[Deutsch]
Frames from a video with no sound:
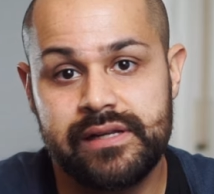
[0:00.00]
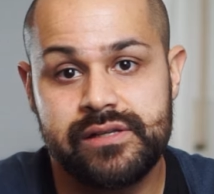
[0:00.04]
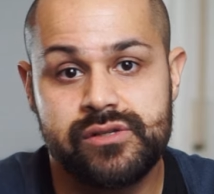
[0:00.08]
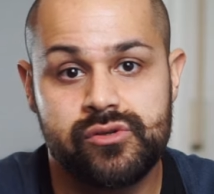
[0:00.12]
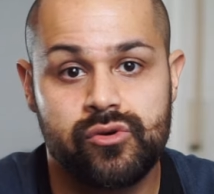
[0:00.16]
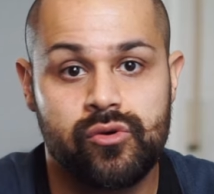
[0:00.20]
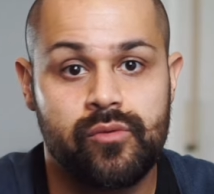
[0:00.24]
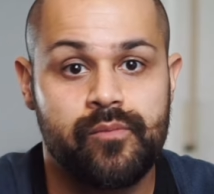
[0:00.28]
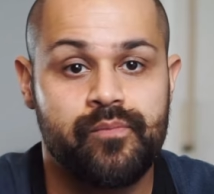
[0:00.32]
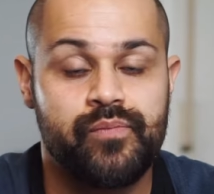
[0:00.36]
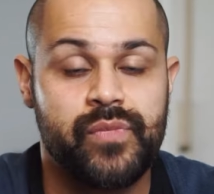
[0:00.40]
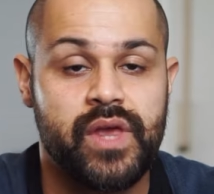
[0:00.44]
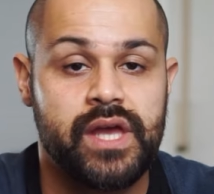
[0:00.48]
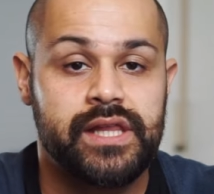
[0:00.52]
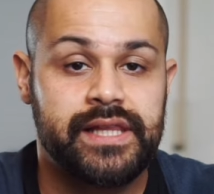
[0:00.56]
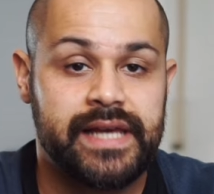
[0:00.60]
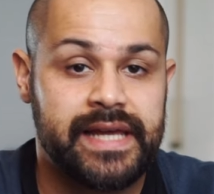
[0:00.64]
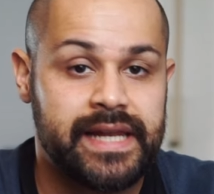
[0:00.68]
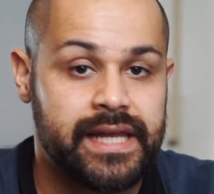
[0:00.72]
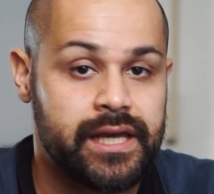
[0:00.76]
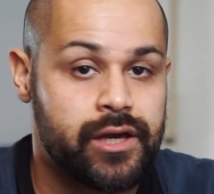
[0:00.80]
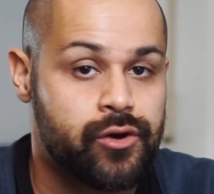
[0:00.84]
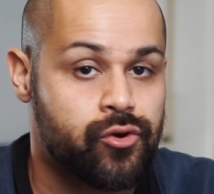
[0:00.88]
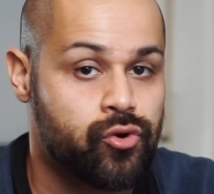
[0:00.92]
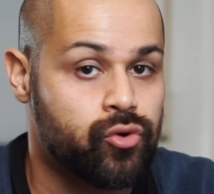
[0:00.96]
also
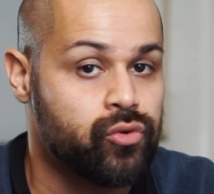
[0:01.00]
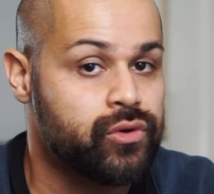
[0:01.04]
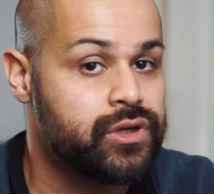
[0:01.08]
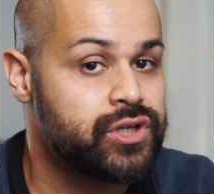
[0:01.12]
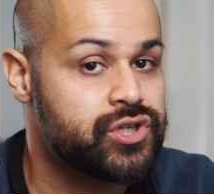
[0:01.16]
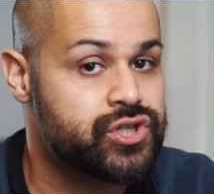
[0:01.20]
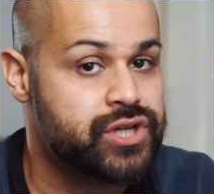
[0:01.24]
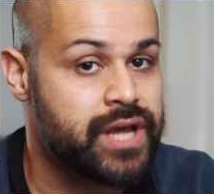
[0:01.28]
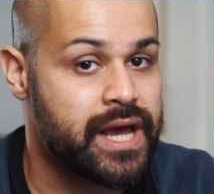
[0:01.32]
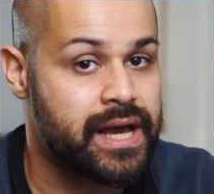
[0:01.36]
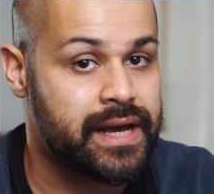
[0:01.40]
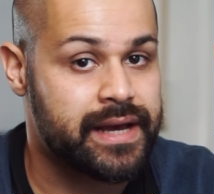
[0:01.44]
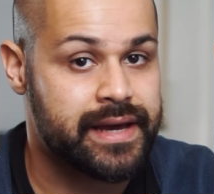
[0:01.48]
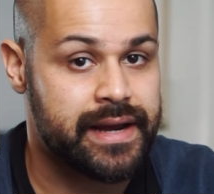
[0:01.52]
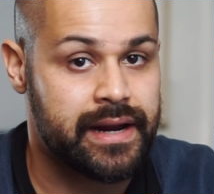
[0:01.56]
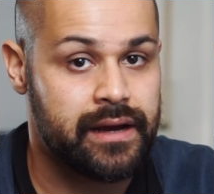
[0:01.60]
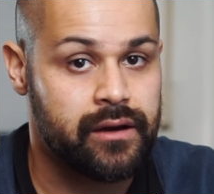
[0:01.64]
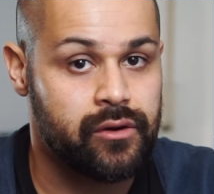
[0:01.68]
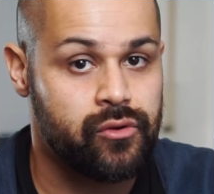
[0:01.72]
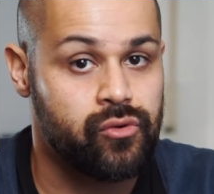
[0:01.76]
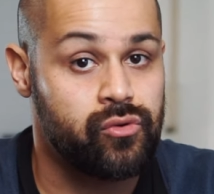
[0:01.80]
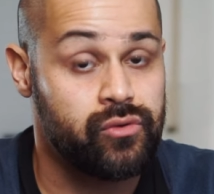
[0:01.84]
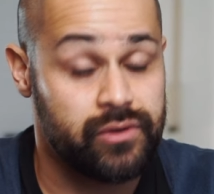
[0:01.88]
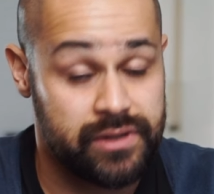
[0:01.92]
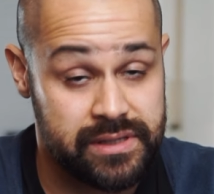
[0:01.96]
deine chronische
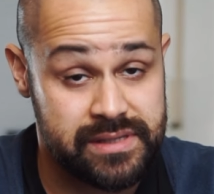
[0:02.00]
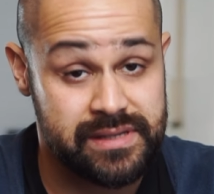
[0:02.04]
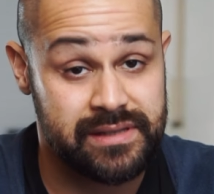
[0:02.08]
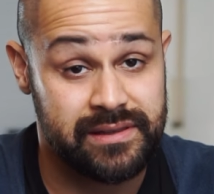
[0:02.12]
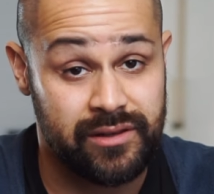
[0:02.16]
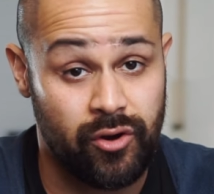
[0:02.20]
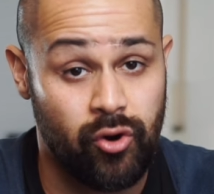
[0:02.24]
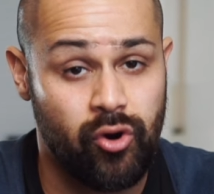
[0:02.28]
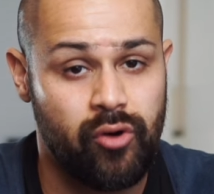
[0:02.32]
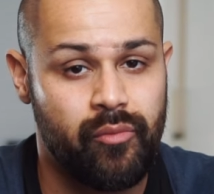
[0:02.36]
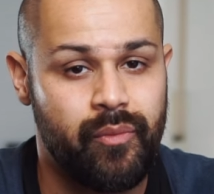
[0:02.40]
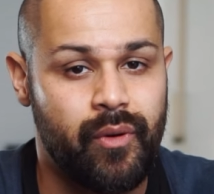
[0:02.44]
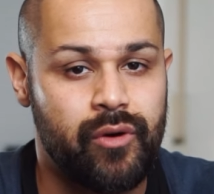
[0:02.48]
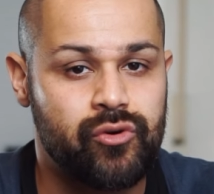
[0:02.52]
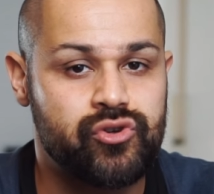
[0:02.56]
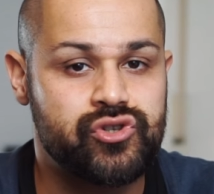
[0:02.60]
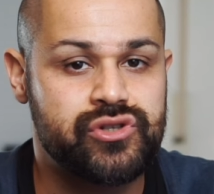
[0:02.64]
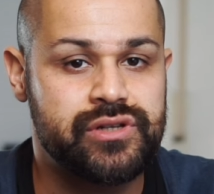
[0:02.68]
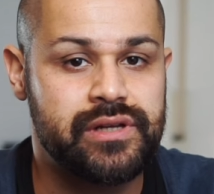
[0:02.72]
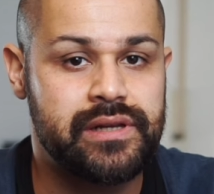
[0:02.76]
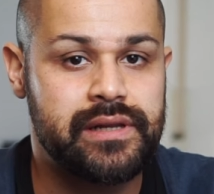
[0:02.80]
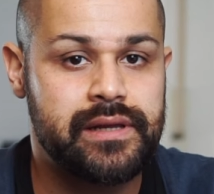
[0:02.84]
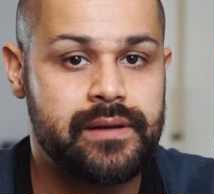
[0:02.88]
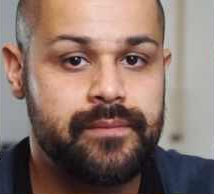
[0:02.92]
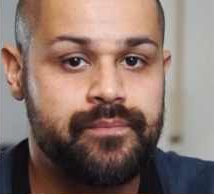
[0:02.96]
Erkrankung, diese
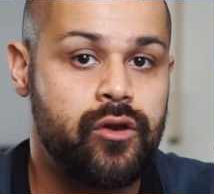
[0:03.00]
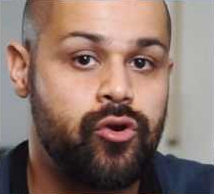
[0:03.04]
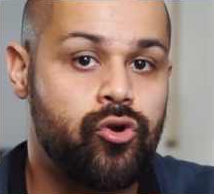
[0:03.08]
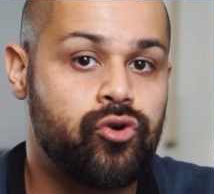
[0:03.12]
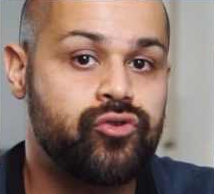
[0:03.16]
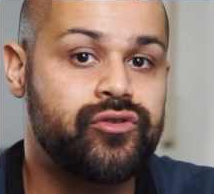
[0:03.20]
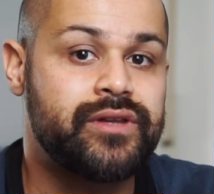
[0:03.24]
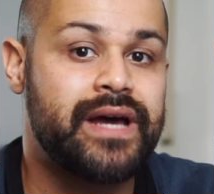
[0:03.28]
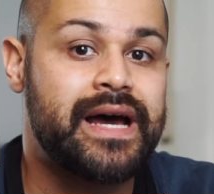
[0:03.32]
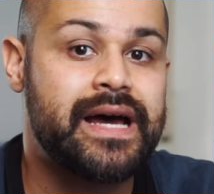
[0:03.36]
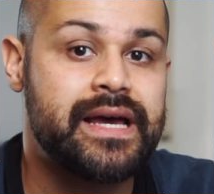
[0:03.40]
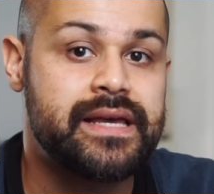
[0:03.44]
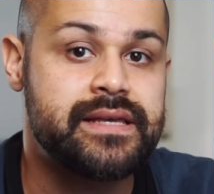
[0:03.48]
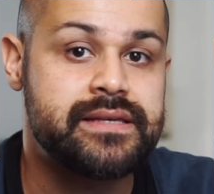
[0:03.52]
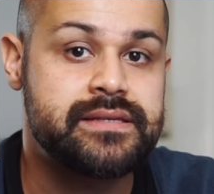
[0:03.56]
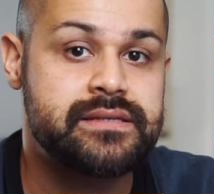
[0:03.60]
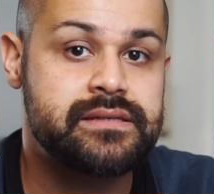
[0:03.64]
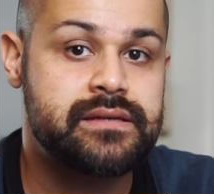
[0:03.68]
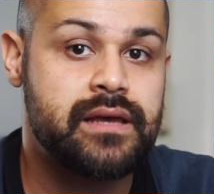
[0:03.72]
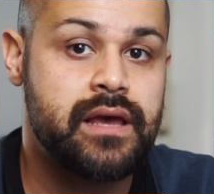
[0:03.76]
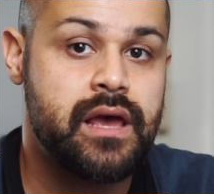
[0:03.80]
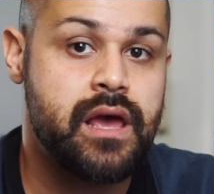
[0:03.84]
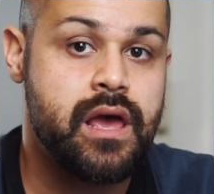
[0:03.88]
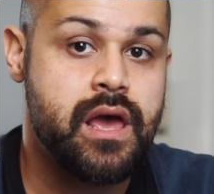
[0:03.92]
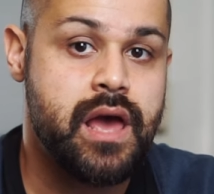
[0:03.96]
Dauerbaustelle, noch da ist.